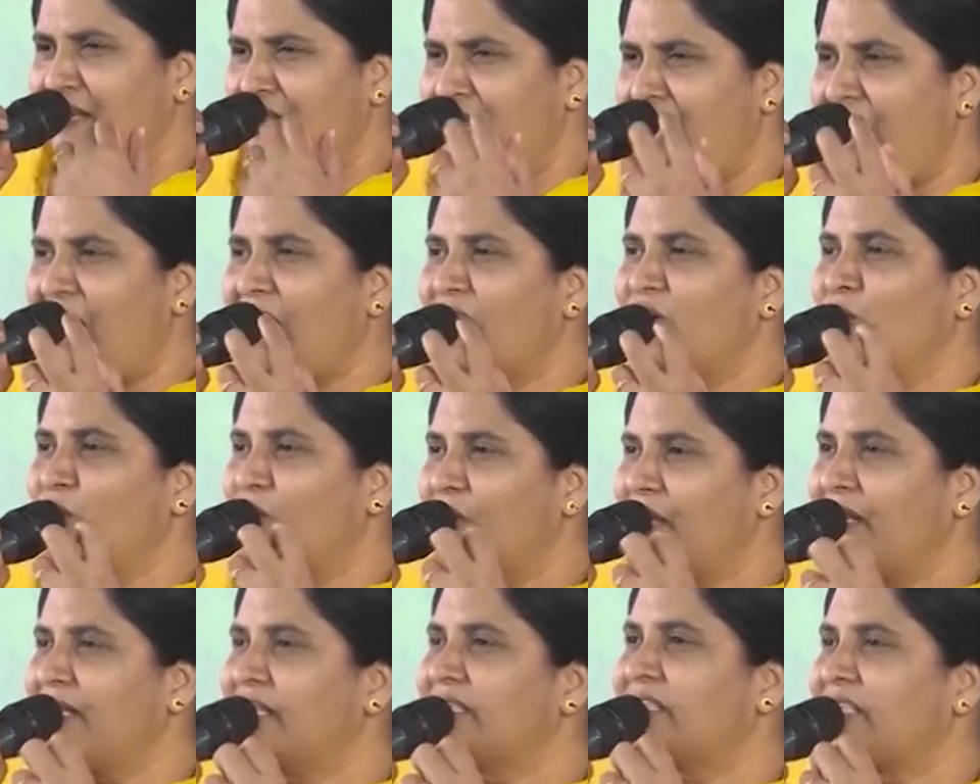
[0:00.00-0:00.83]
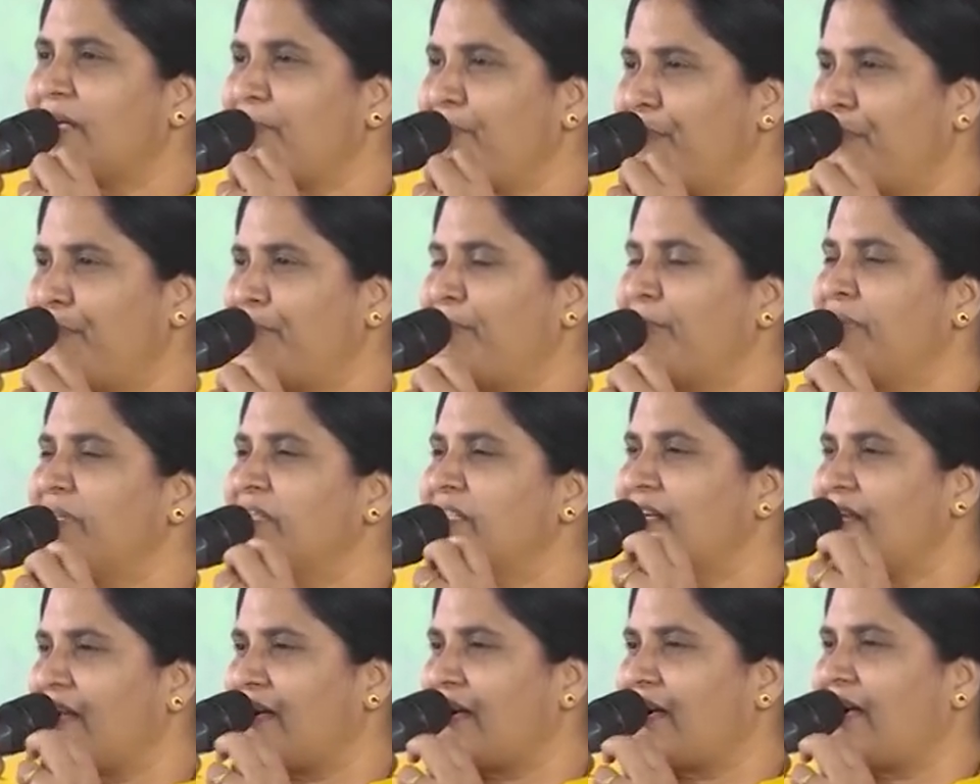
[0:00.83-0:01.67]
నా గొర్రె
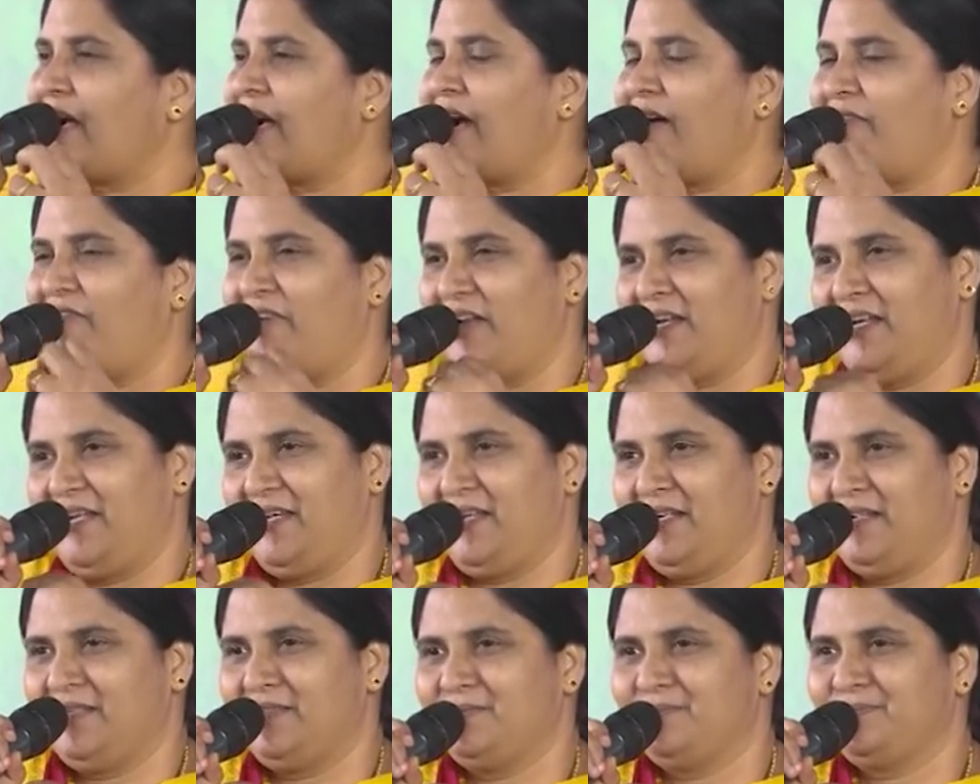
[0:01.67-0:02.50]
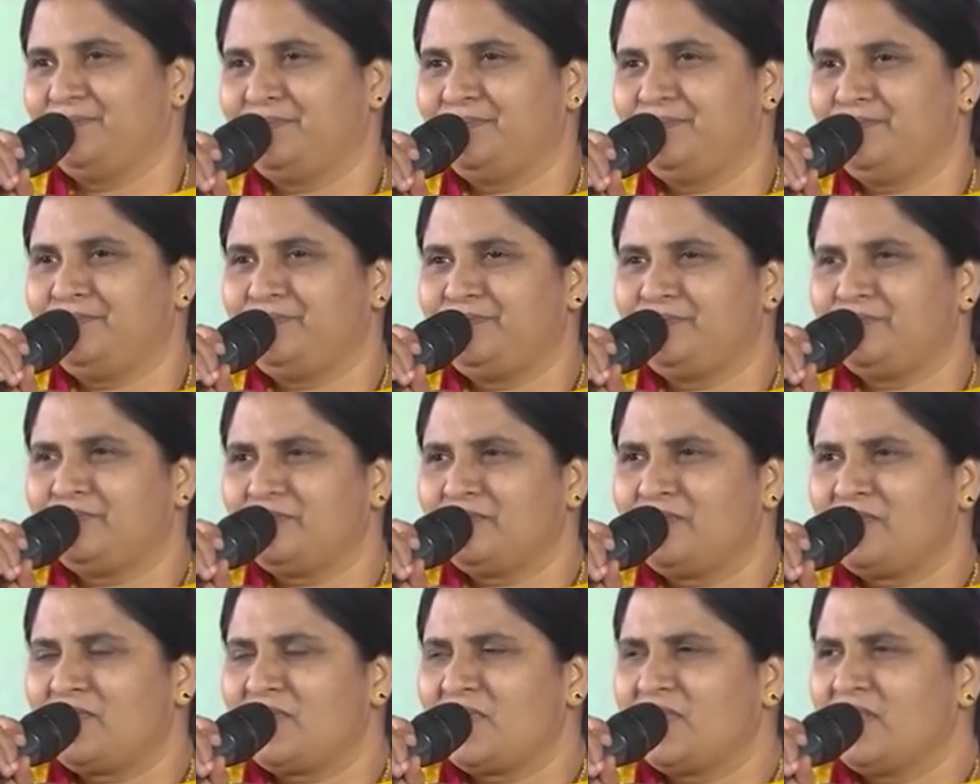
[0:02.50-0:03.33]
తప్పిపోయింది నాకు కావాలి
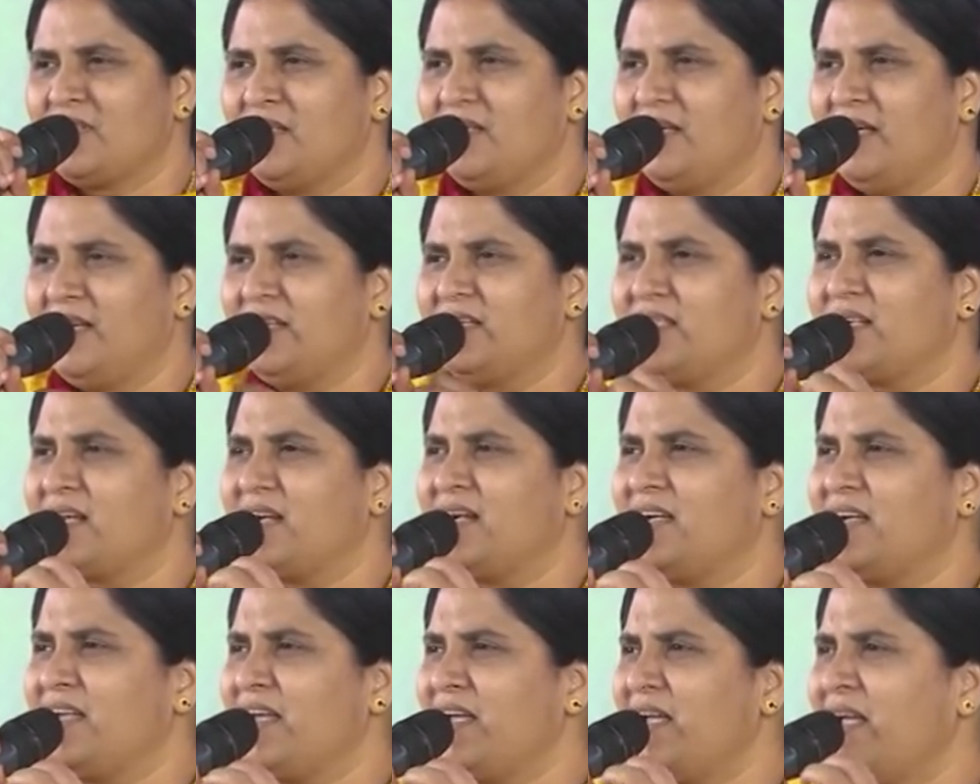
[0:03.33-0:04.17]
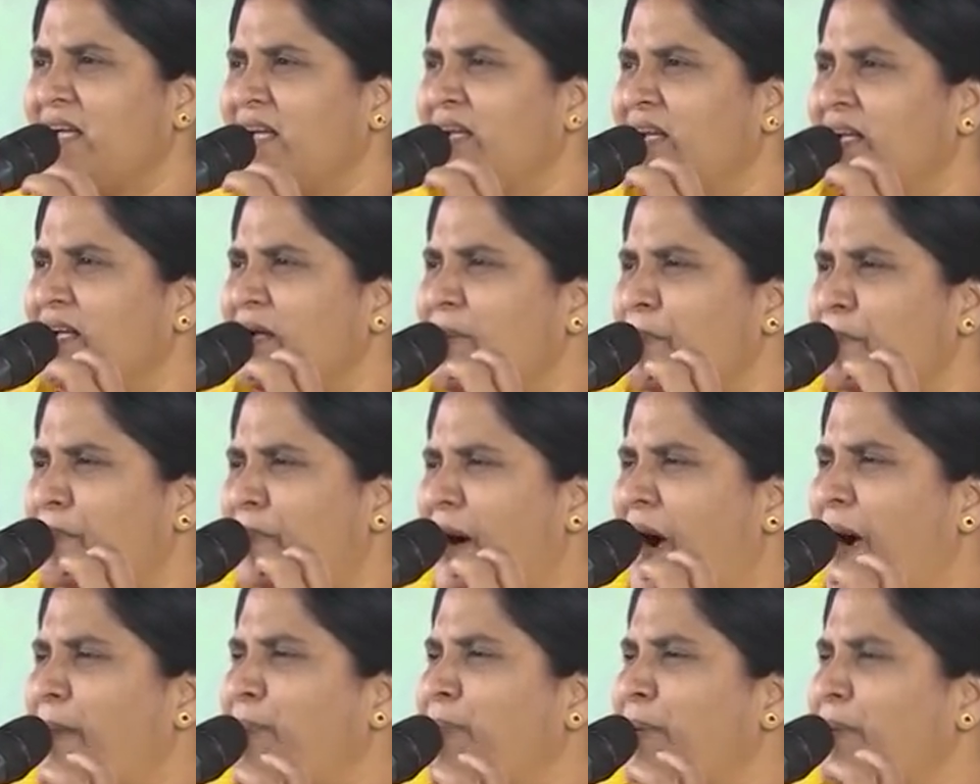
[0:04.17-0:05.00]
ఎందుకంటే
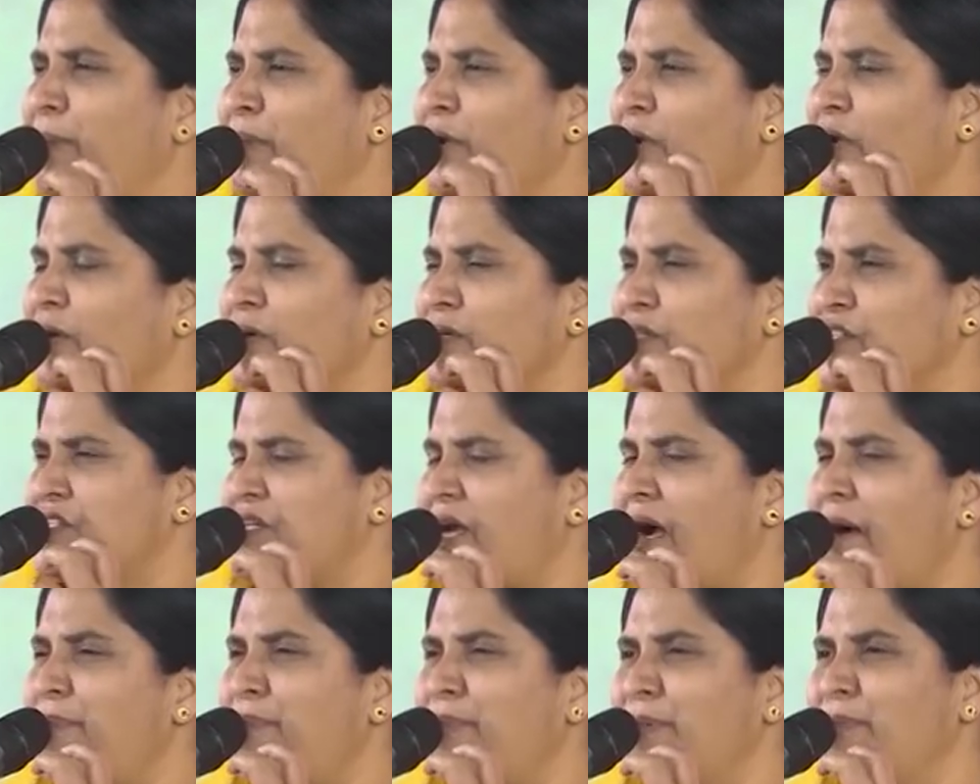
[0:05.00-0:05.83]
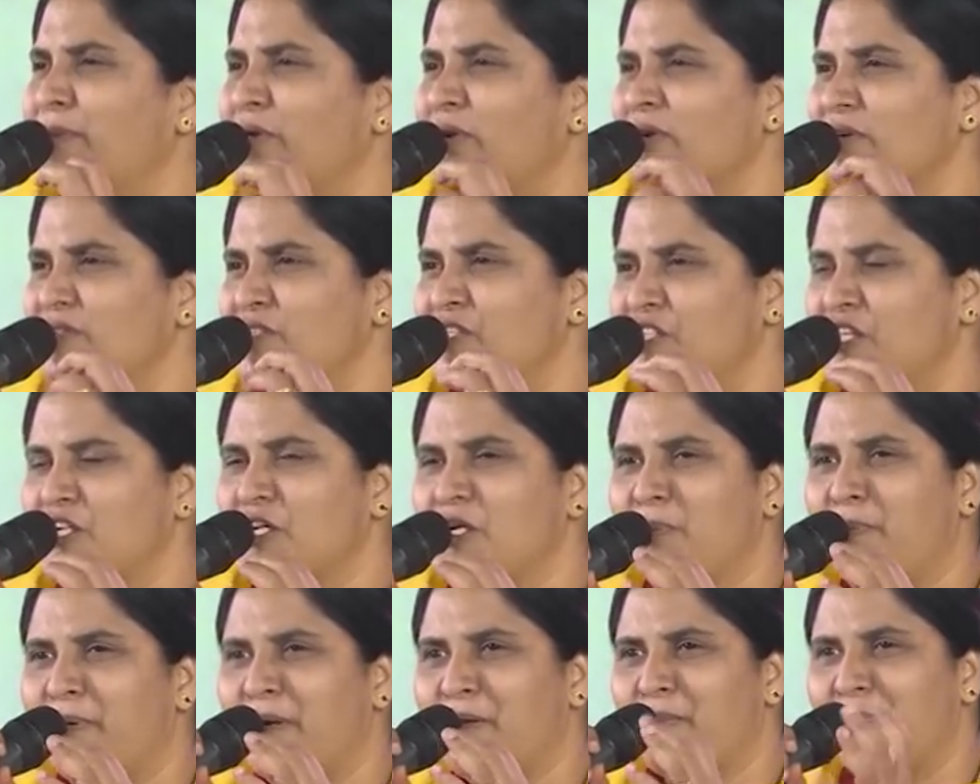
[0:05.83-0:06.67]
పాపములో శాపములో
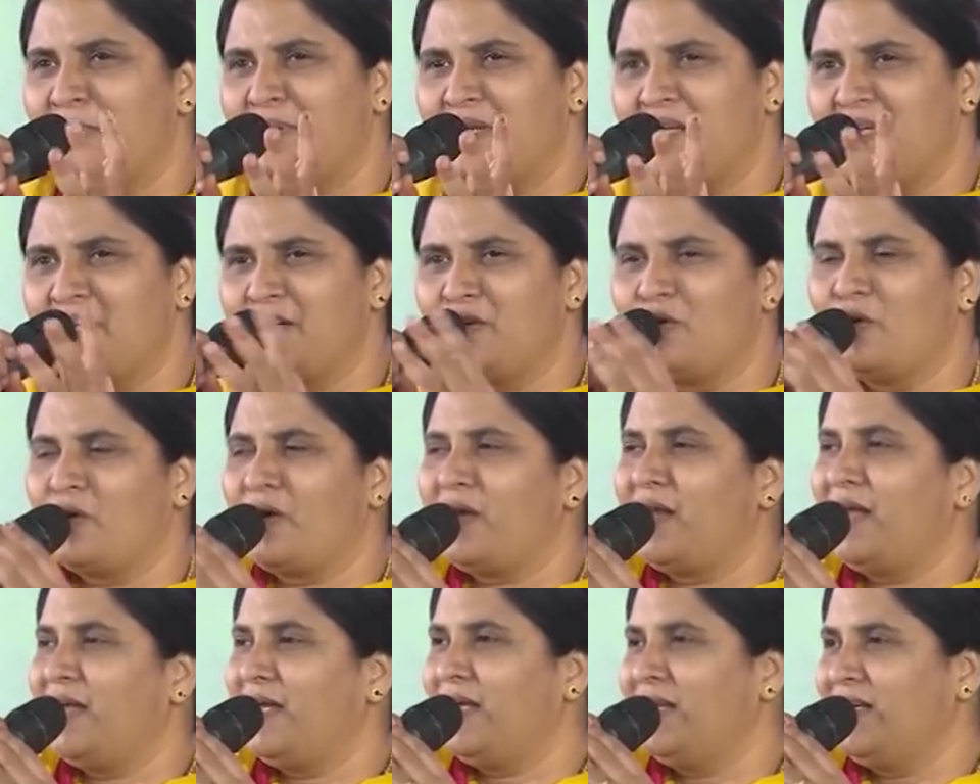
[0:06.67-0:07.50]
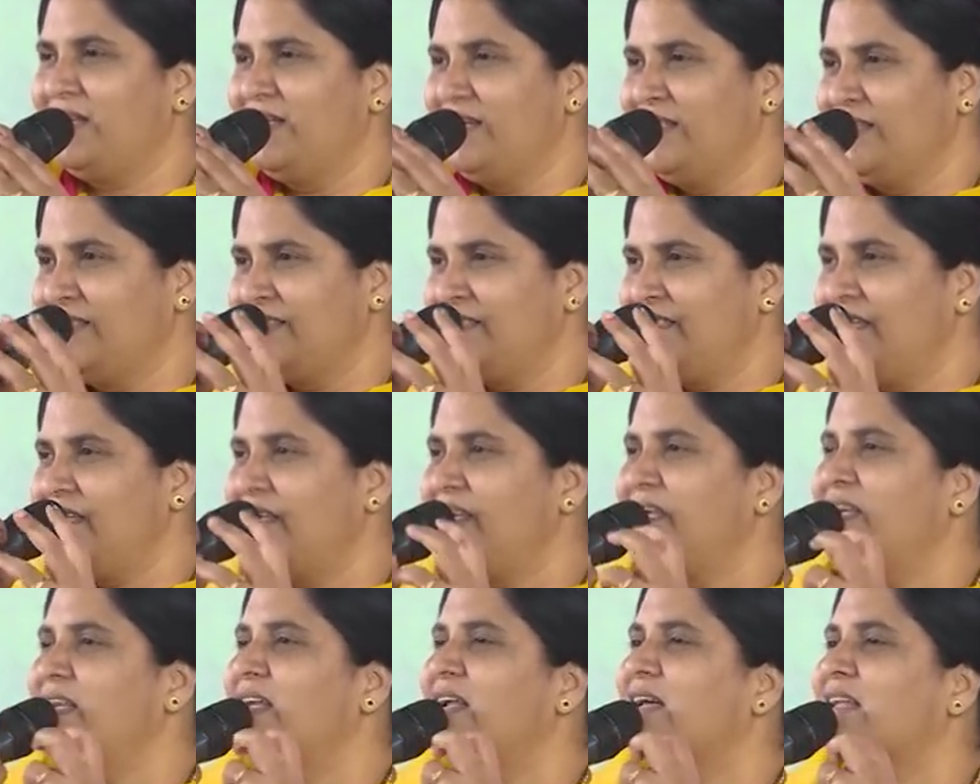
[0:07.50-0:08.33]
చిక్కుపడిపోయిన ఈ గొర్రె
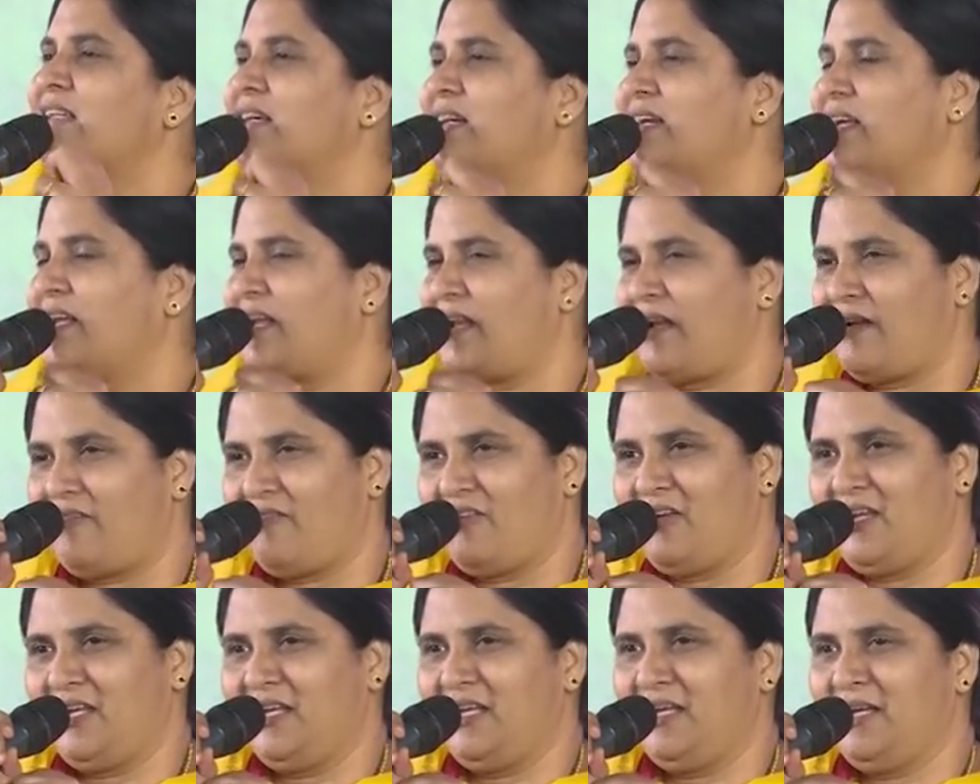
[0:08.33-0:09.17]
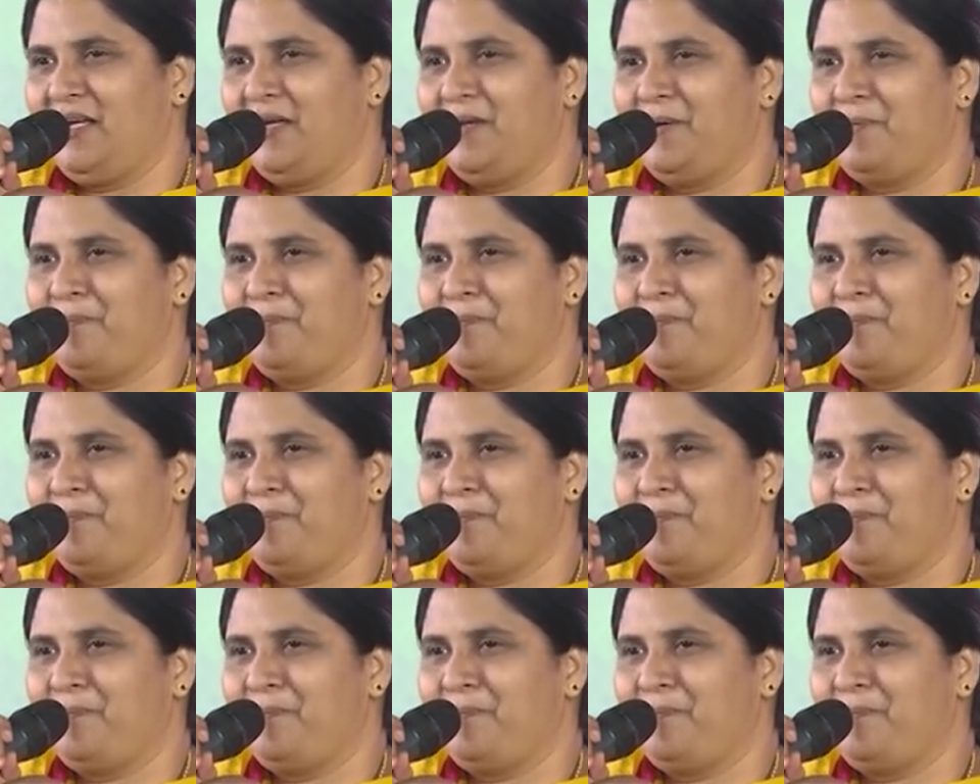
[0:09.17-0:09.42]
తిరిగి నా దగ్గర రావాలి